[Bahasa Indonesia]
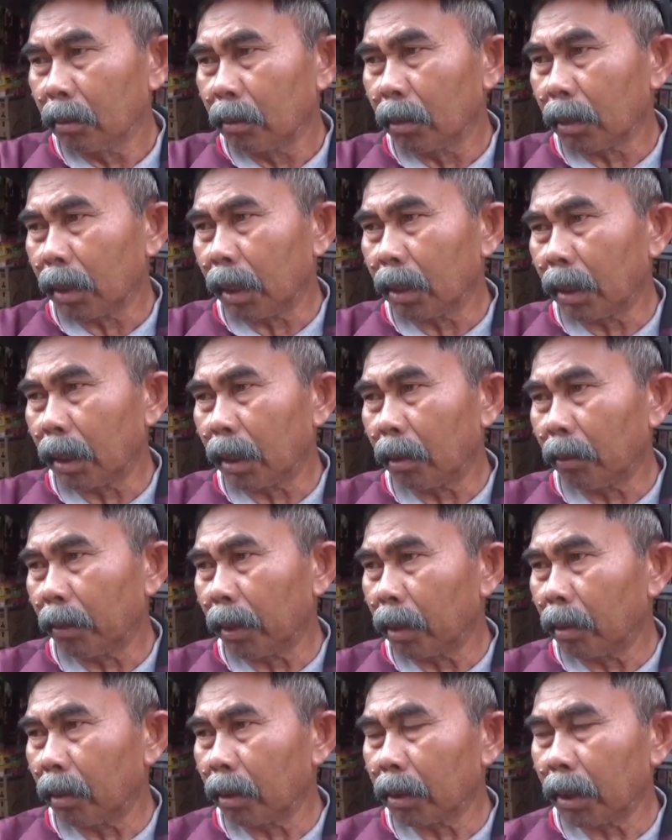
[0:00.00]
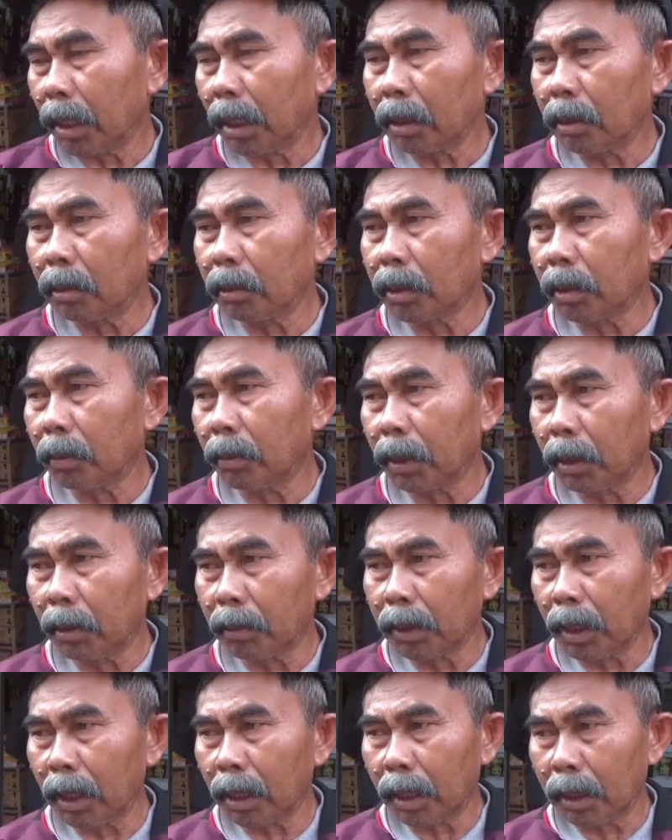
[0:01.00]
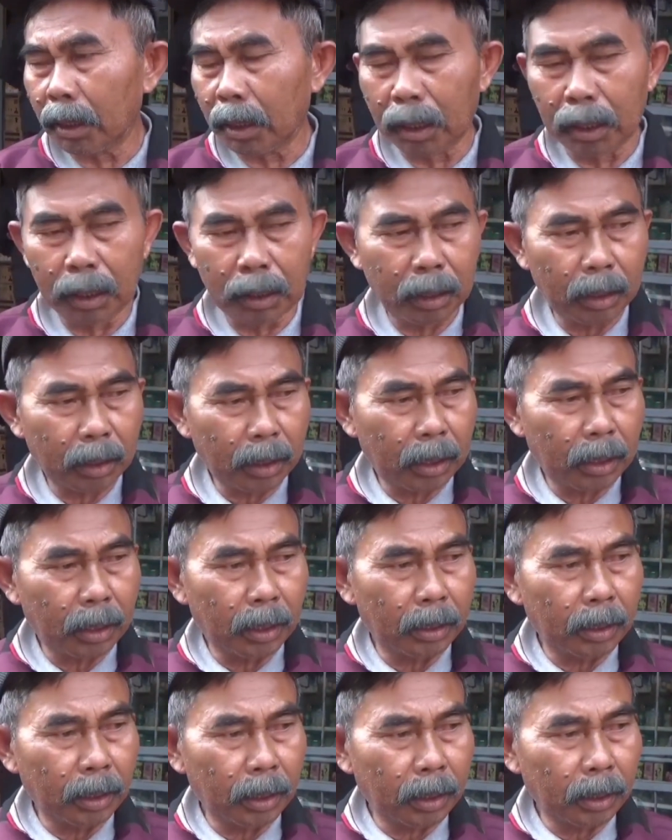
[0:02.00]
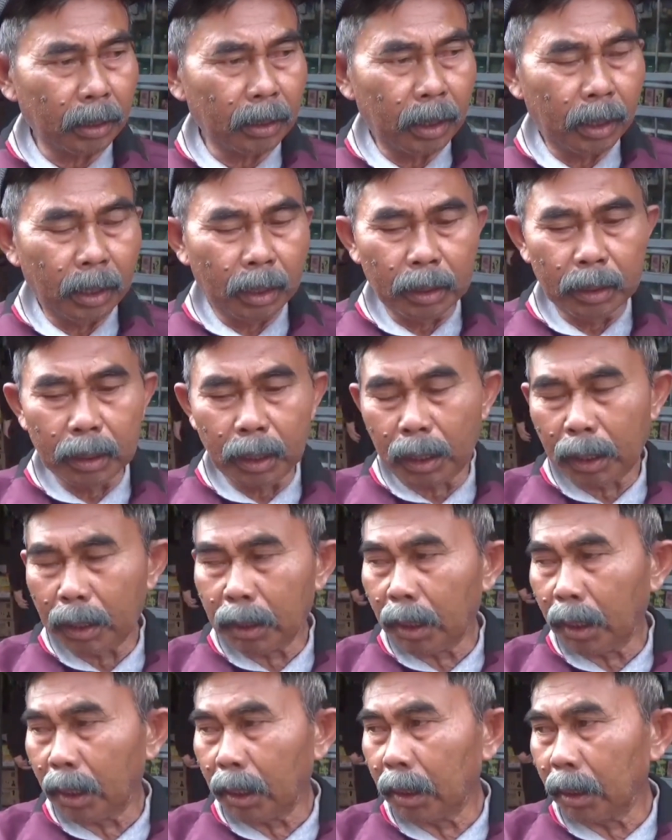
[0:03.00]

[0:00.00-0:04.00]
bukan RW satu, sebenarnya yang karena hmm. karena yang yang ada